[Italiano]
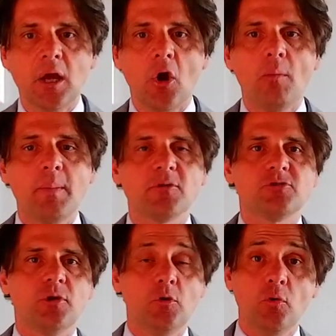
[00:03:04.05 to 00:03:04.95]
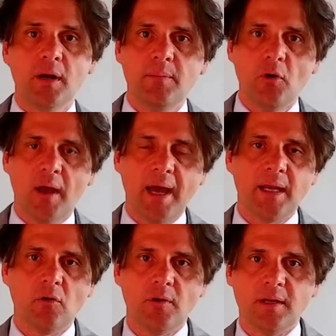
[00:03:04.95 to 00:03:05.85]
Come posso ridurre il mio
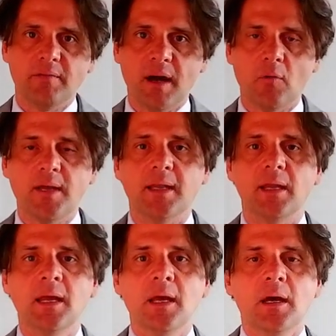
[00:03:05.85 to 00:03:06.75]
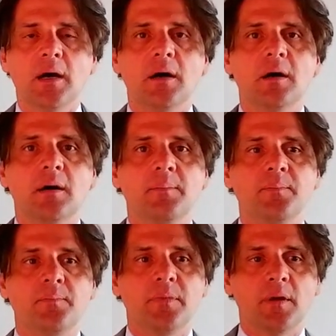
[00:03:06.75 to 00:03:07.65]
carico IVA? Quindi
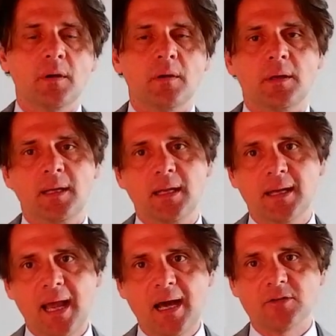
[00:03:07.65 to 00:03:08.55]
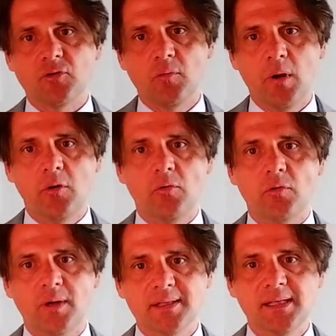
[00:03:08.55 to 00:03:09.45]
um, il caso è quello di
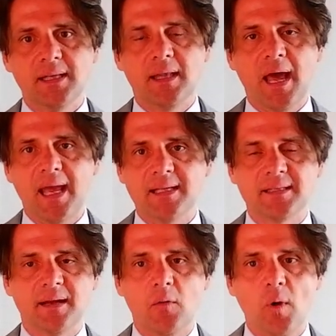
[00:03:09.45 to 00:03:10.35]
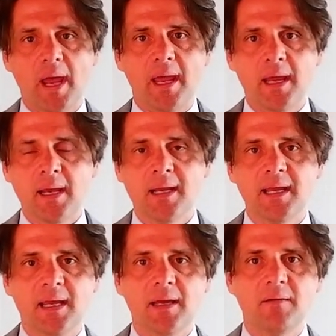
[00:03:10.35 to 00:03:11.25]
un'azienda extra UE
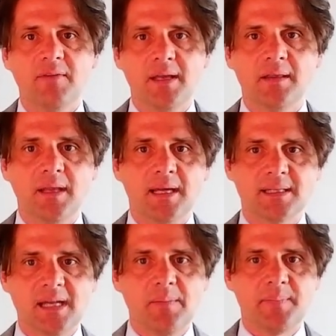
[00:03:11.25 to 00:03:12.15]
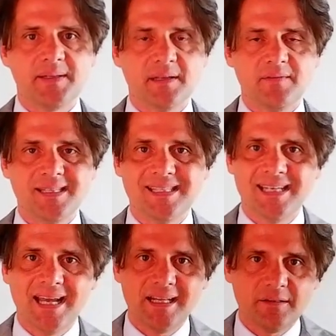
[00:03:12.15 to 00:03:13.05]
che vende sempre
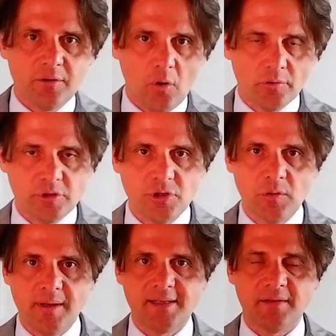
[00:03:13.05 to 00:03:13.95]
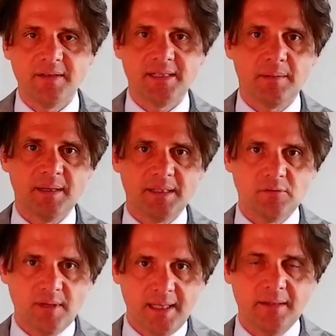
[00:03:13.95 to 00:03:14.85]
servizi elettronici, quindi servizi a
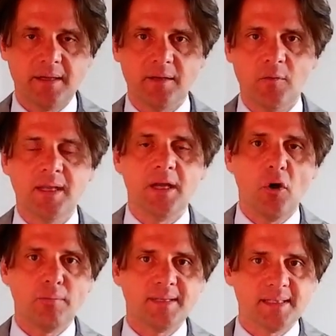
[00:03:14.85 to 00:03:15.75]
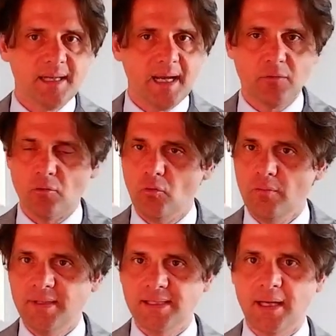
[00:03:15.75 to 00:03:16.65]
mezzo internet, quindi e-commerce diretto,
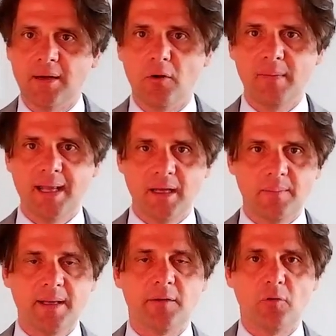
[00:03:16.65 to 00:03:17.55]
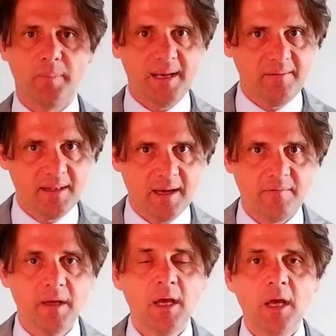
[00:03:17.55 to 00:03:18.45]
non mi stancherò mai di ripeterlo per
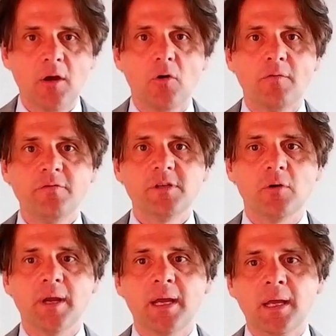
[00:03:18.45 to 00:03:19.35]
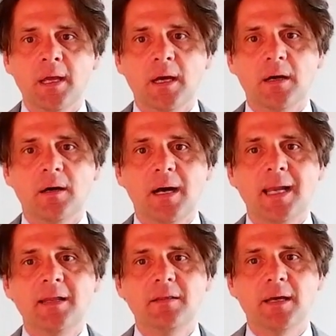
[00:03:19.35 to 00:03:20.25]
evitarvi confusione, uh,
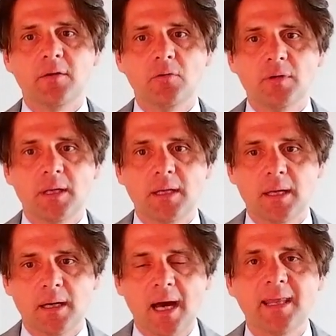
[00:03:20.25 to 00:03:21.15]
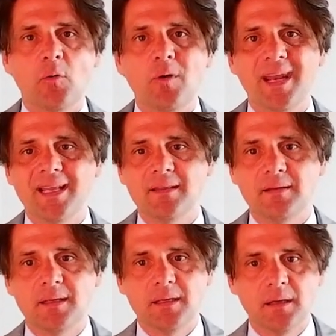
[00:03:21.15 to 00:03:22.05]
all'interno del, ad
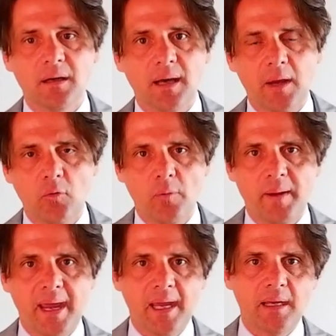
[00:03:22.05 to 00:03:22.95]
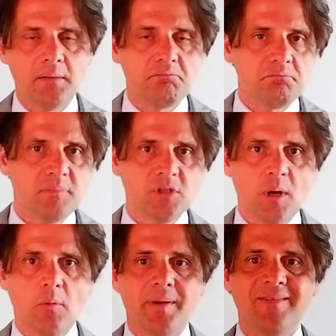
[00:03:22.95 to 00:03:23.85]
acquirenti uh, europei, mm,
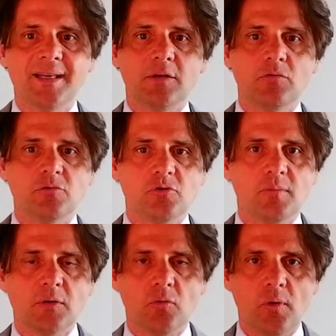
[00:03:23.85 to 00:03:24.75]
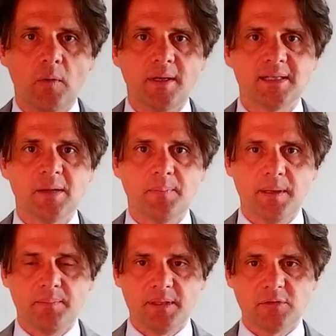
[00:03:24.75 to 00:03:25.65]
diciamo privati consumatori, quindi
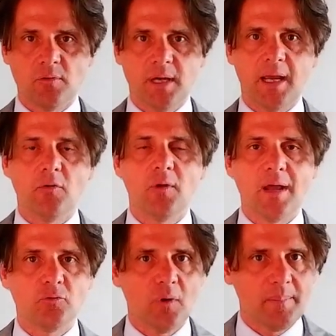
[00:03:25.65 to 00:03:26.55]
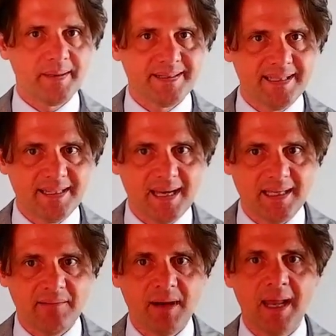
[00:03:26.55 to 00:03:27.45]
sempre persone che non hanno la partita
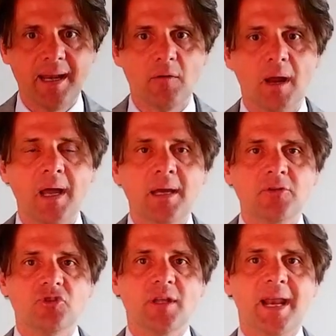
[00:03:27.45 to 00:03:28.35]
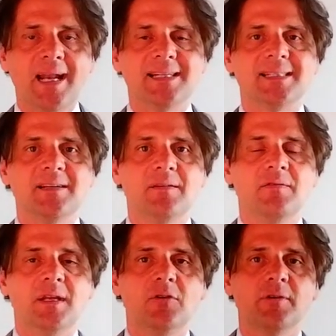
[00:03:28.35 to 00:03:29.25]
IVA. La regola generale, se
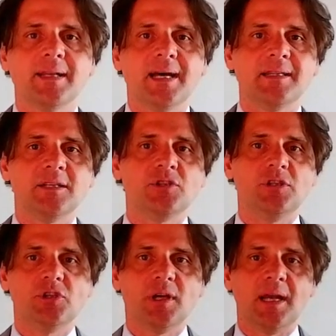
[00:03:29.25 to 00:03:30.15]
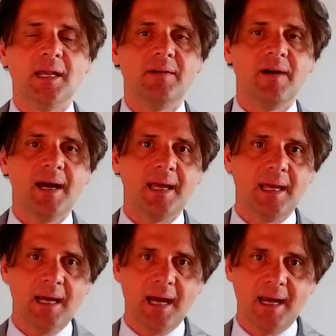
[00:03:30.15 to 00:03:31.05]
vi ricordate, ci dice che l'IVA
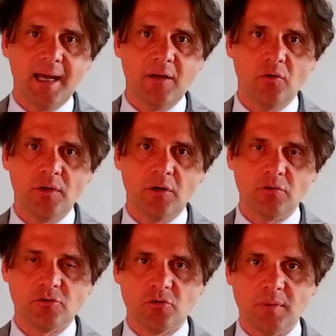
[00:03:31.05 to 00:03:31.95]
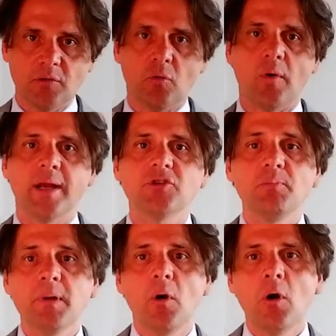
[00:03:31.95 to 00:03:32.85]
è a carico del consumatore. C'è
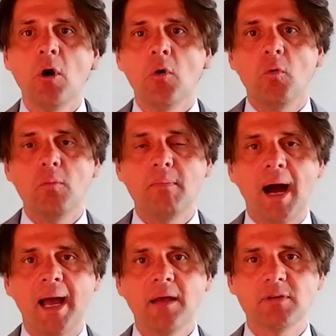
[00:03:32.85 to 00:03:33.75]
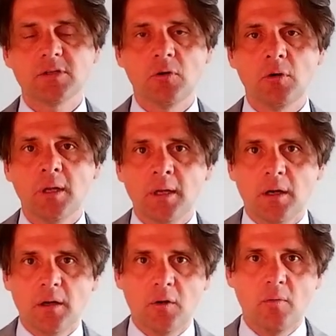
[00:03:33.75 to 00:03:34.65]
però un ma e questo
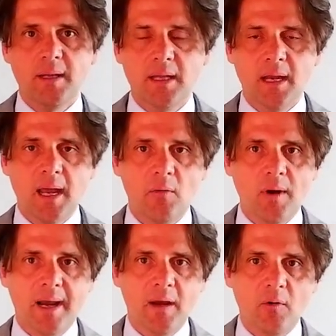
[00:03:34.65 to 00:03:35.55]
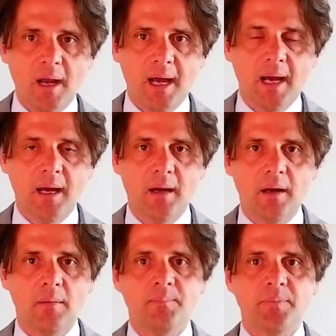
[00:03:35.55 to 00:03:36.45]
eh, come dire, è una
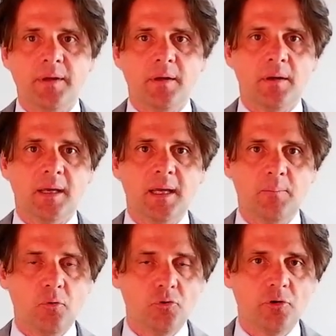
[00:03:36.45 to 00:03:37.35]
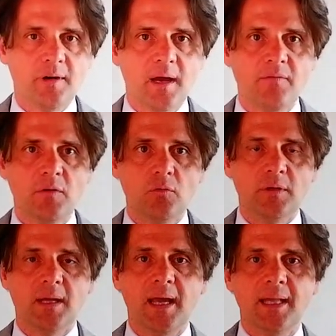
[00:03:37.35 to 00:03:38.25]
regola ehm, che può tornarvi
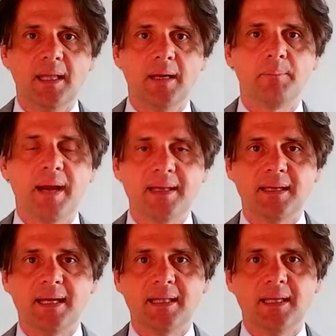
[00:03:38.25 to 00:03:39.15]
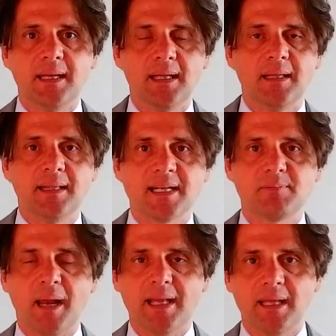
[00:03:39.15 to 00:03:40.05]
utile in pratiche di, di tax
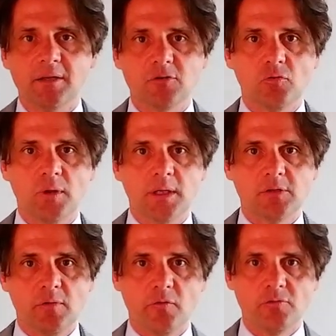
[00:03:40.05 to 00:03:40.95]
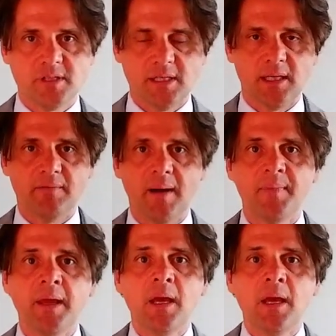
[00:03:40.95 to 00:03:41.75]
planning sui, sui flussi IVA.